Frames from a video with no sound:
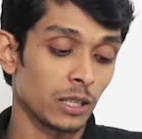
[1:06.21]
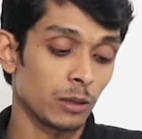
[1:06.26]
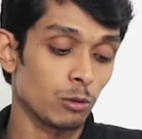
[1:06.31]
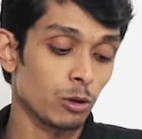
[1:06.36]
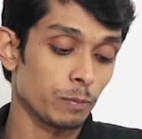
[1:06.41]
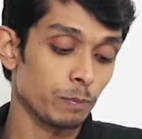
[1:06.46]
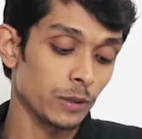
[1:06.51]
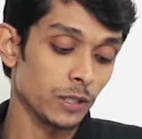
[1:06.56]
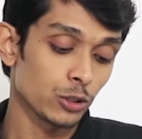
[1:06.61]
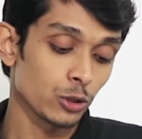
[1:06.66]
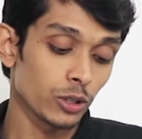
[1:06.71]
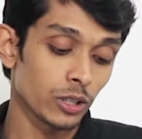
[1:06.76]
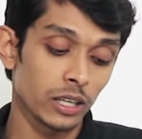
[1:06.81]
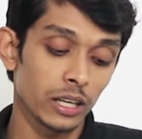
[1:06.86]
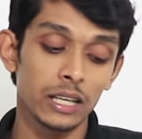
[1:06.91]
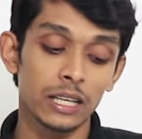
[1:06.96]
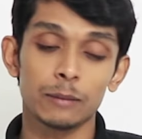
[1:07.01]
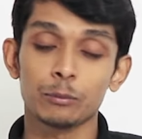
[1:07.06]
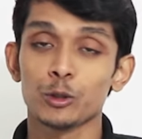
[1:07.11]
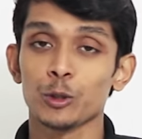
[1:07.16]
এবং পিছনে
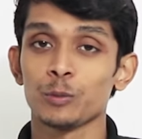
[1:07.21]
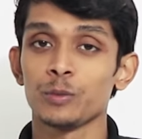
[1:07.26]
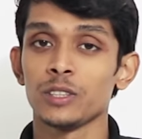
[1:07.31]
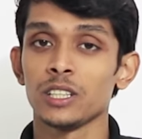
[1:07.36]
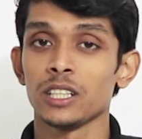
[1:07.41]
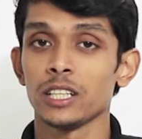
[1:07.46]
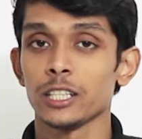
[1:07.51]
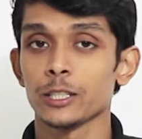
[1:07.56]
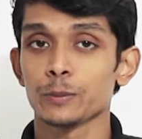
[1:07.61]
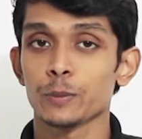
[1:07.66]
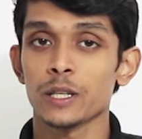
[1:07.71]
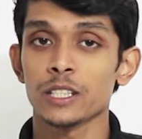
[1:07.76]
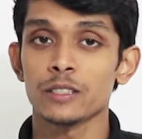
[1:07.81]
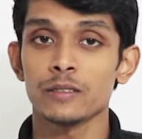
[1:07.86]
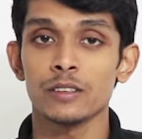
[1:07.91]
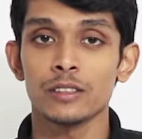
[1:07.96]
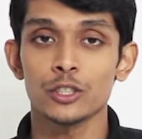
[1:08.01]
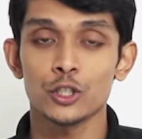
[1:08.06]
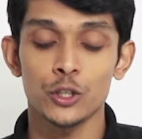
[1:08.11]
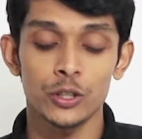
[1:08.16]
ল্যাপটপটির
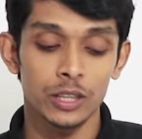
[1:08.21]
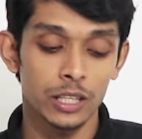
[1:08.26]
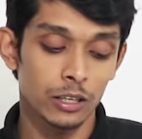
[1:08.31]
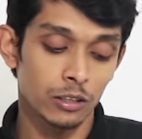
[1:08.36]
স্পেসিফিকেশান